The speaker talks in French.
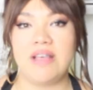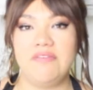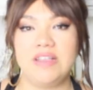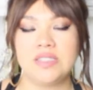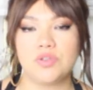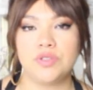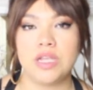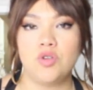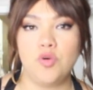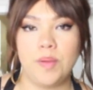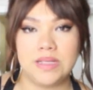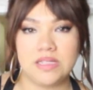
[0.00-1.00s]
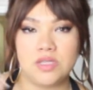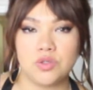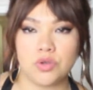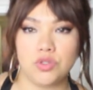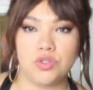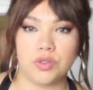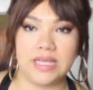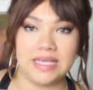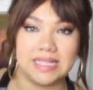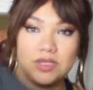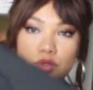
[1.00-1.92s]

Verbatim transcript: La veste on a une coupe assez structurée qui est